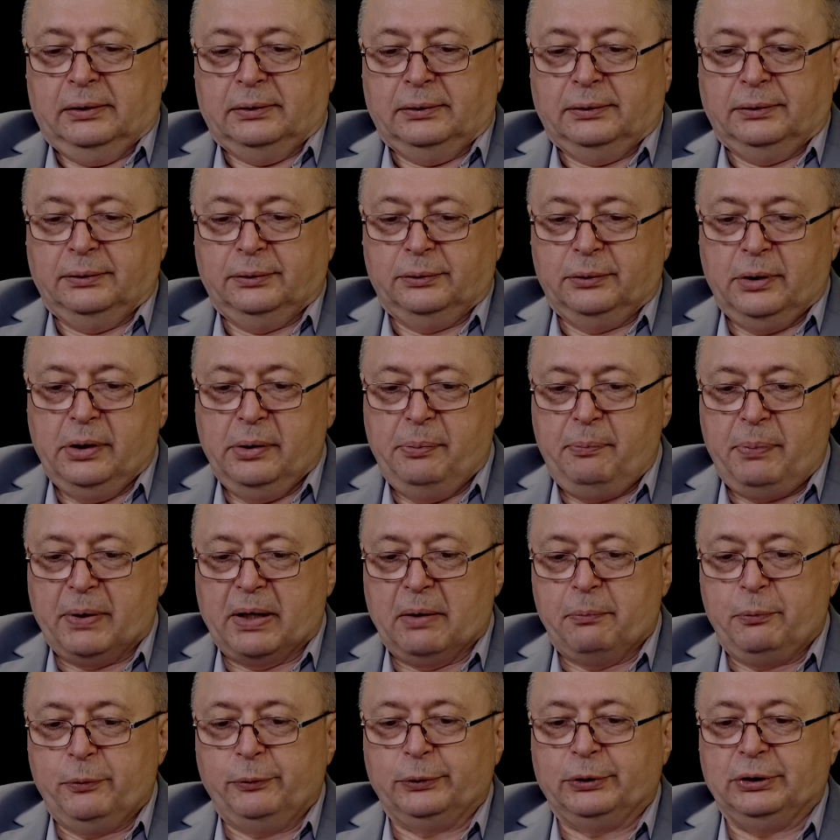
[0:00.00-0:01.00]
ну,
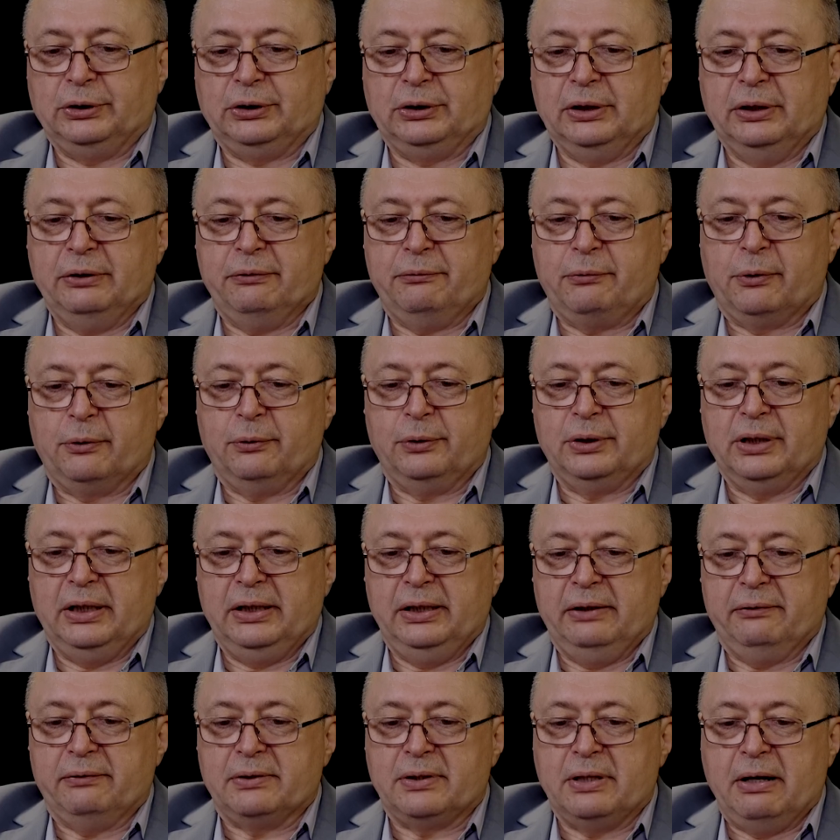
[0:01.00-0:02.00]
про пушечное
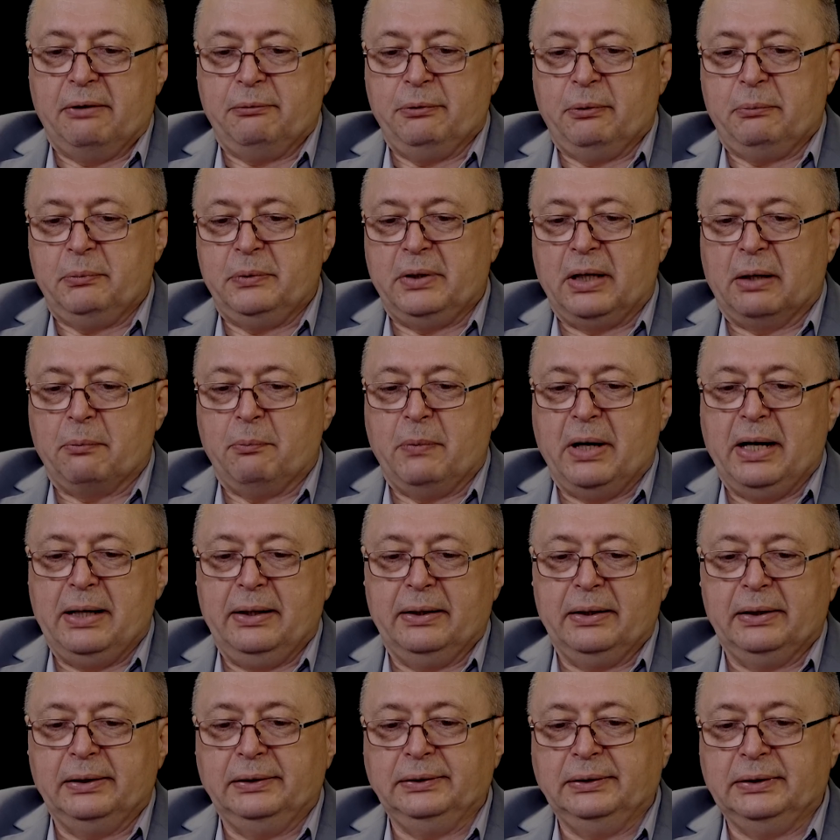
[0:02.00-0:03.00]
вооружение в основном
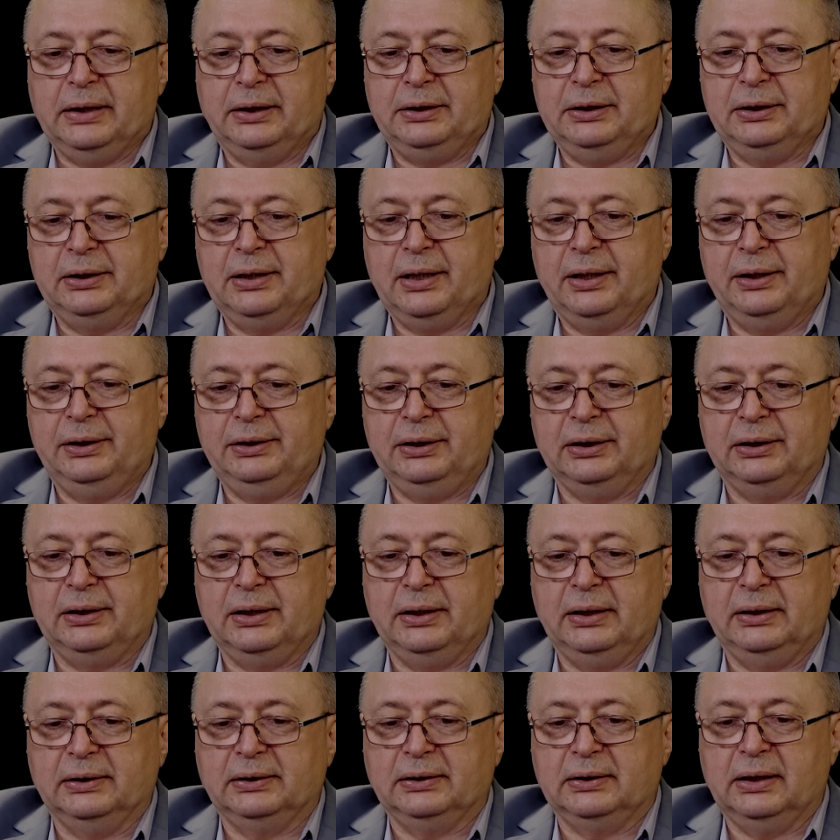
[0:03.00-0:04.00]
нормально. Значит,
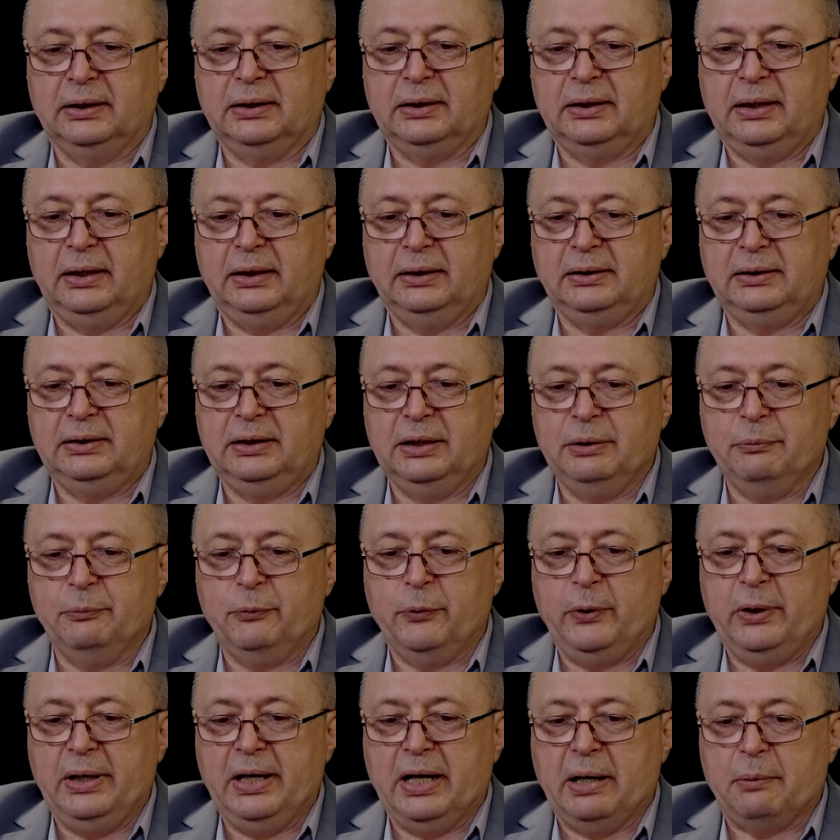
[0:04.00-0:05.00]

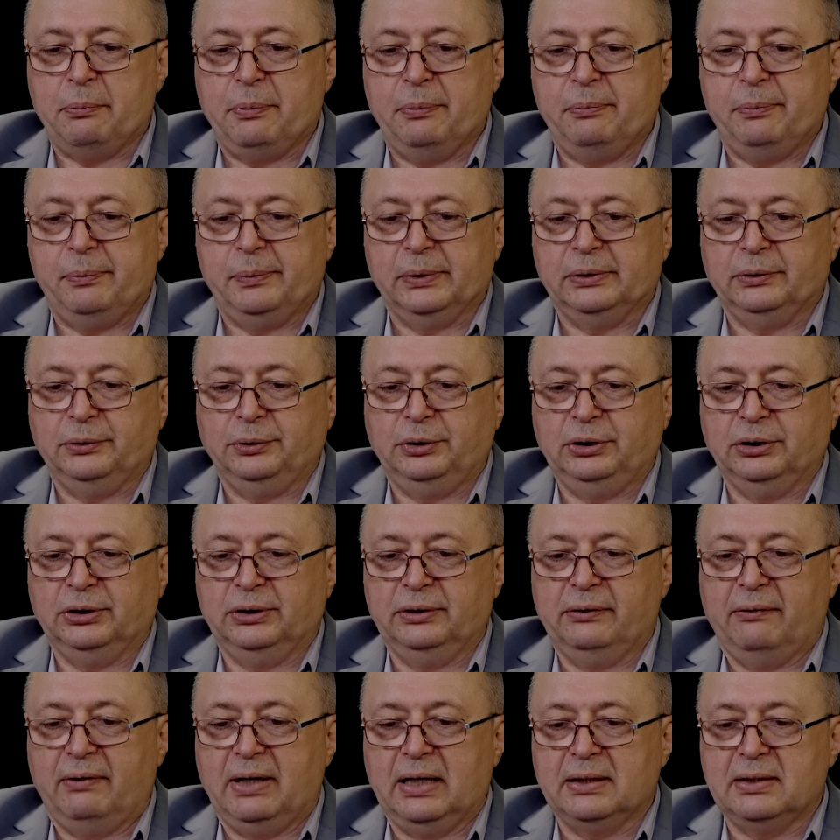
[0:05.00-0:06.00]
437 я
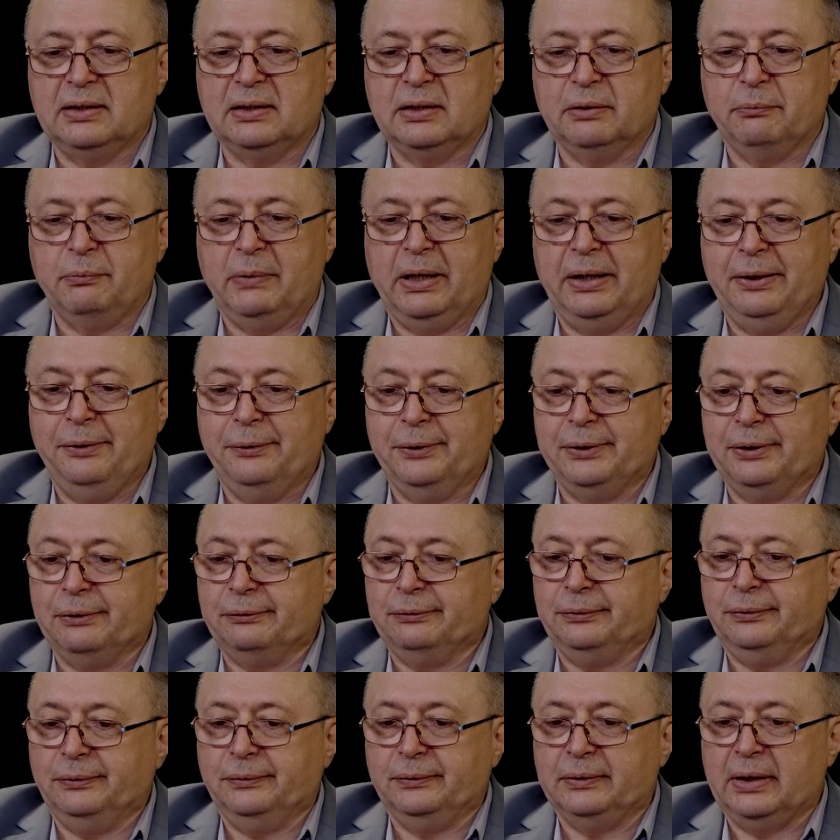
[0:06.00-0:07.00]
получил 20
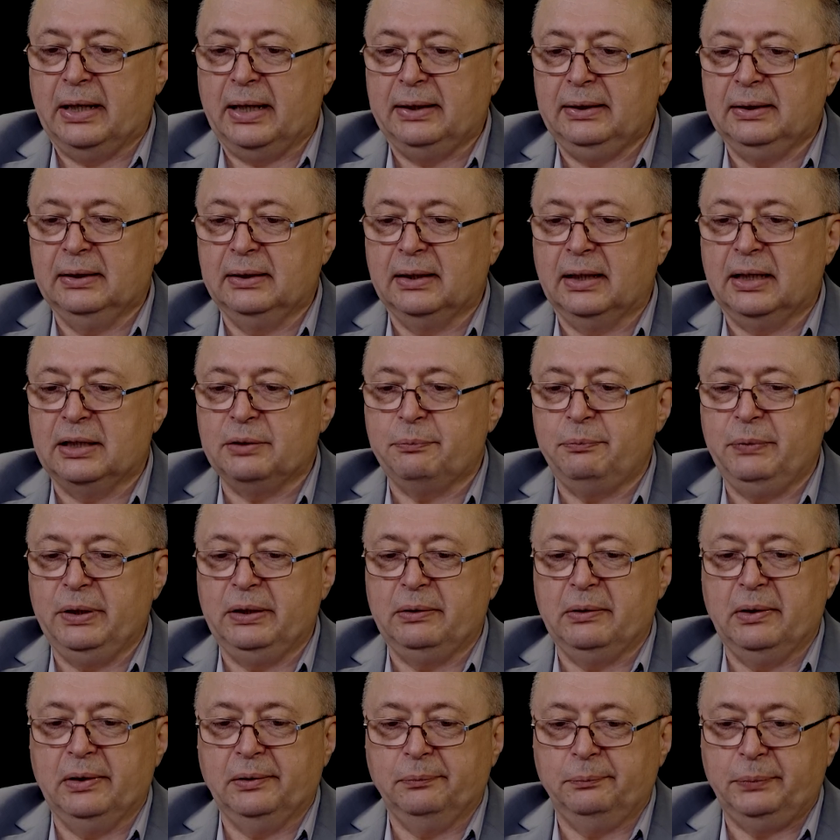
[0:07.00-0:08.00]
самолетов. Один
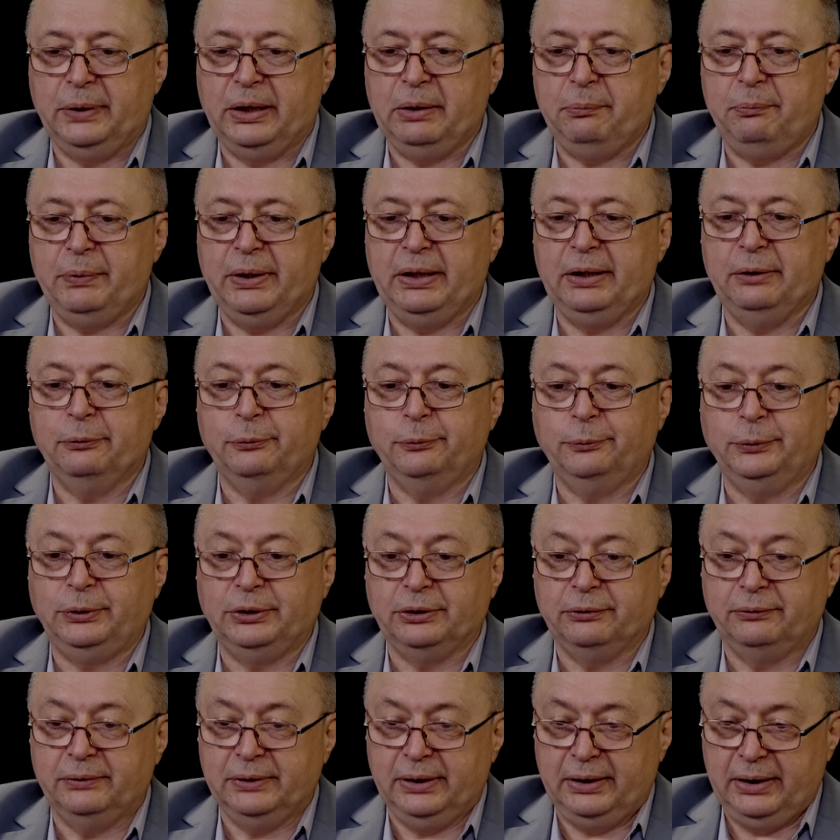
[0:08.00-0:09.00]
разбит при
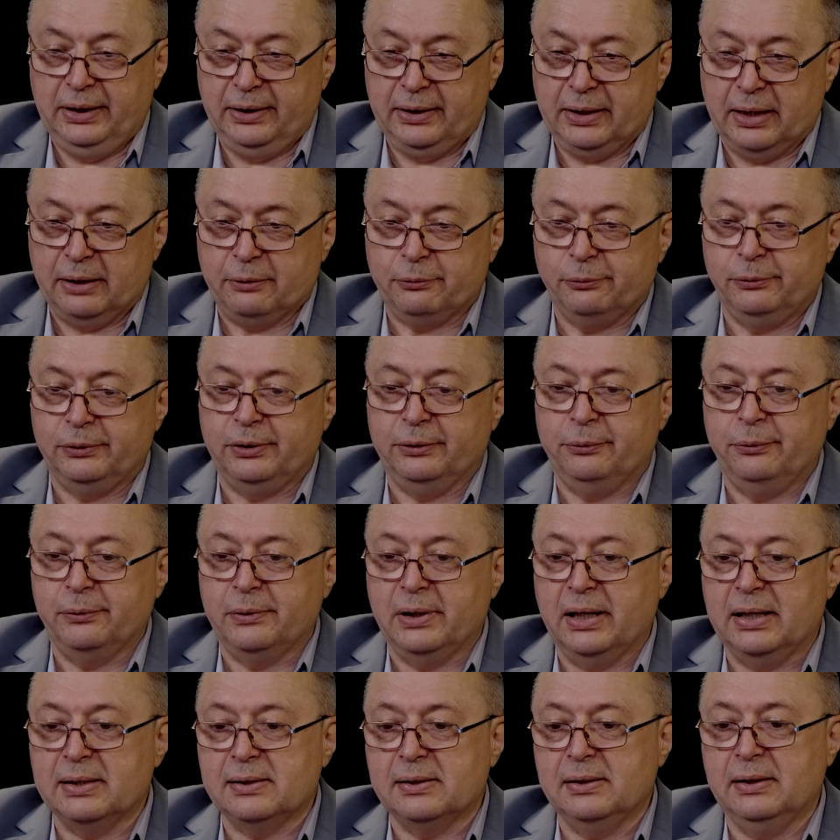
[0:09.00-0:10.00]
переучивании, как уже
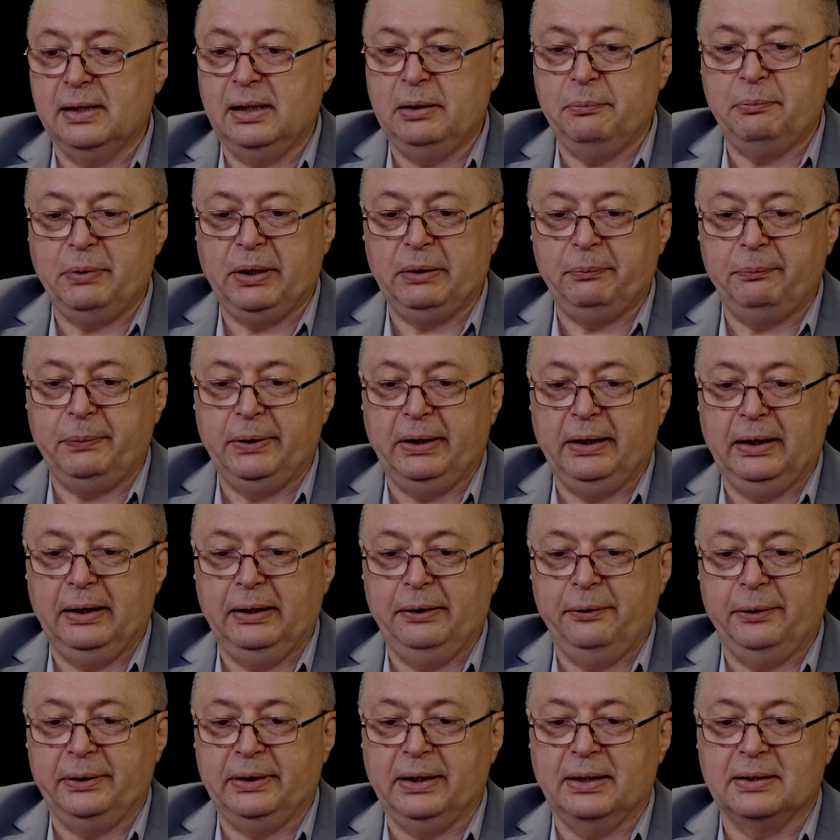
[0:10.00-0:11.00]
указано, и при
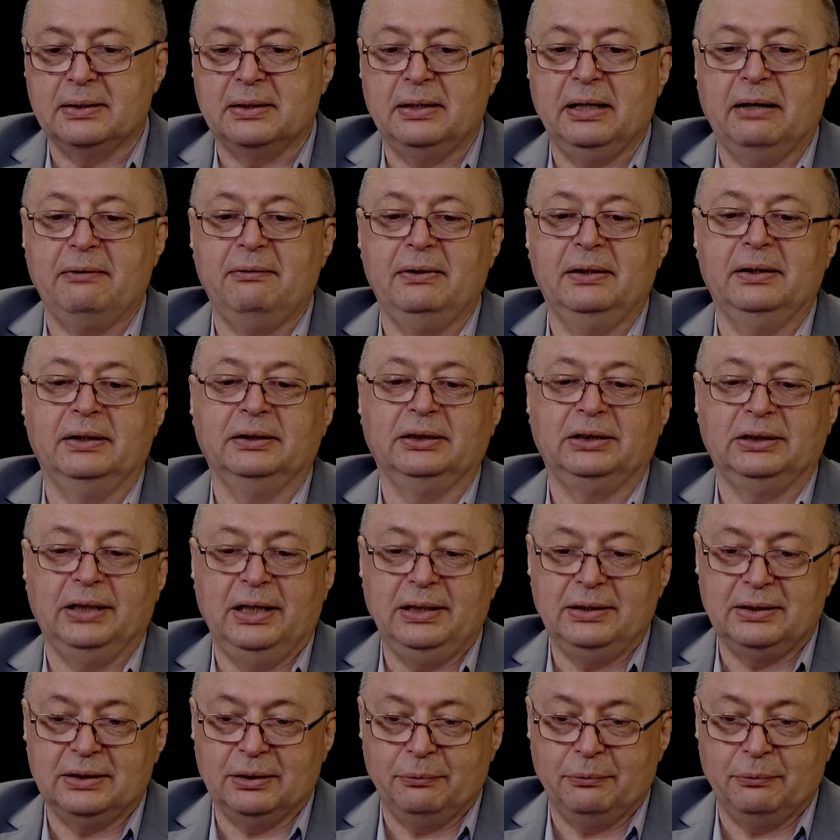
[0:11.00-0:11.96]
перелете оставлено 6